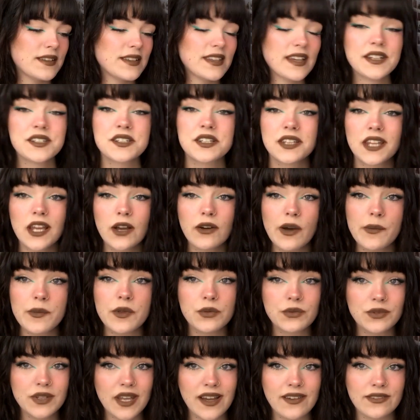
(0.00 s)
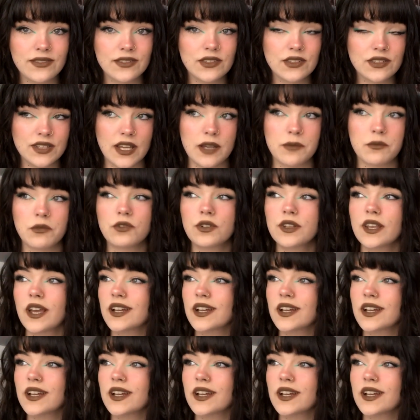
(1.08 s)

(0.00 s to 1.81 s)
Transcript: ja czytałam ją dawno temu.